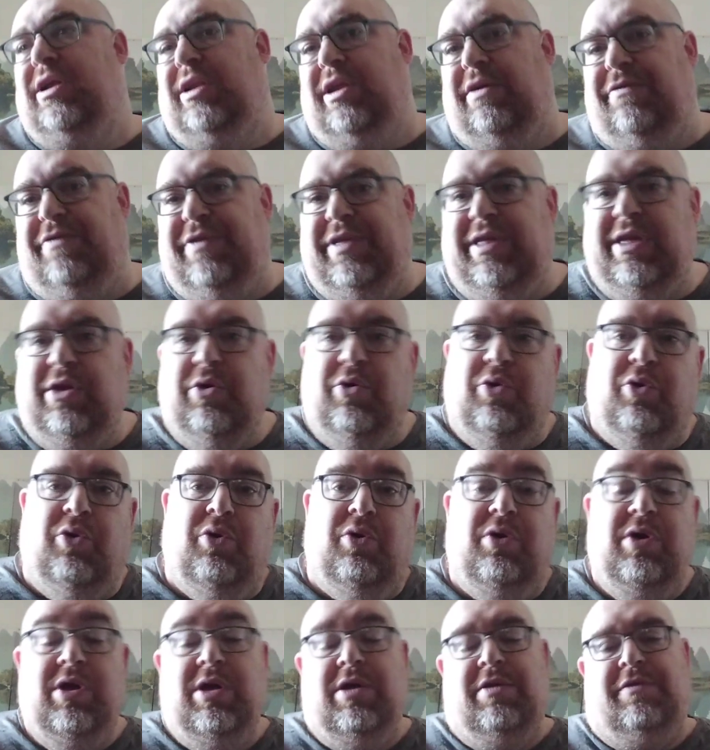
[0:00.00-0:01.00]
Les
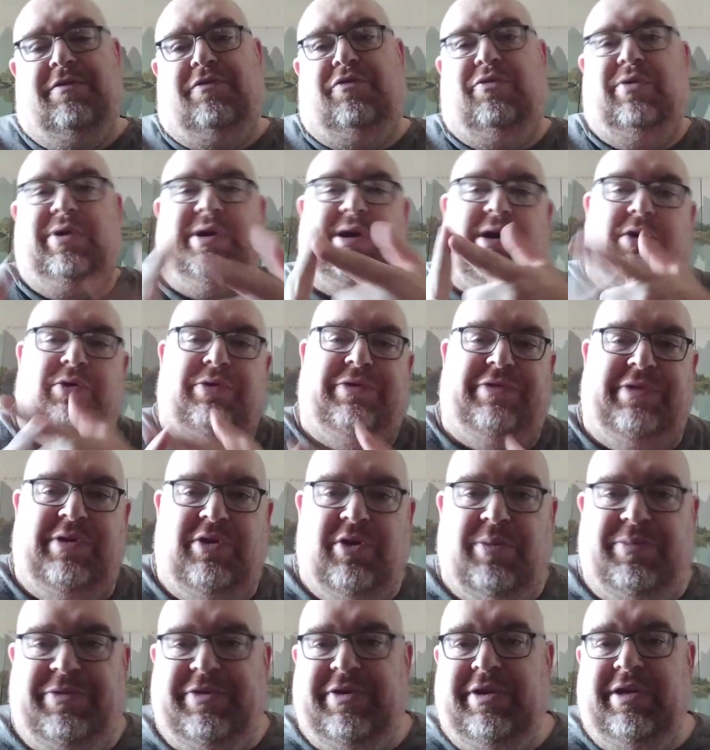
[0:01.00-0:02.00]
vidéos, faut écrire le
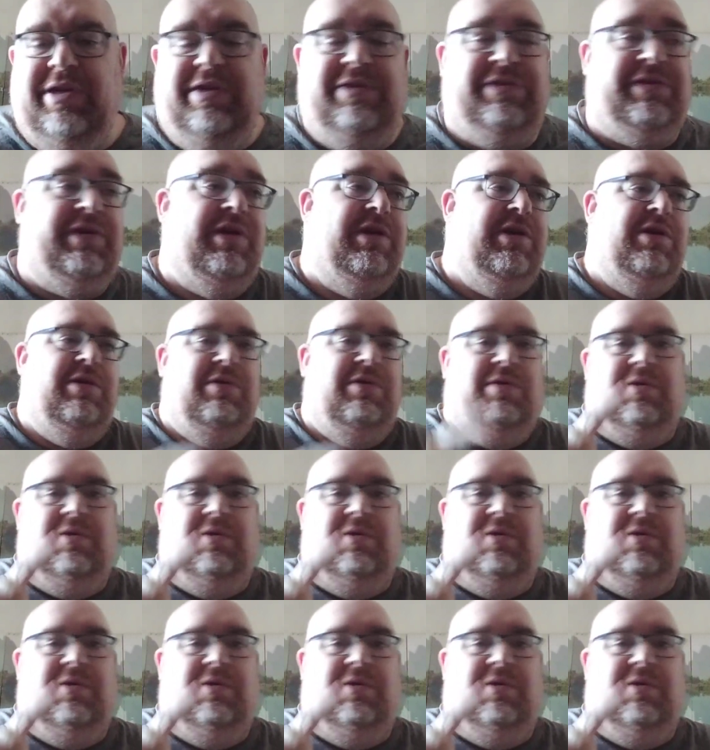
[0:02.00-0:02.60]
synopsis,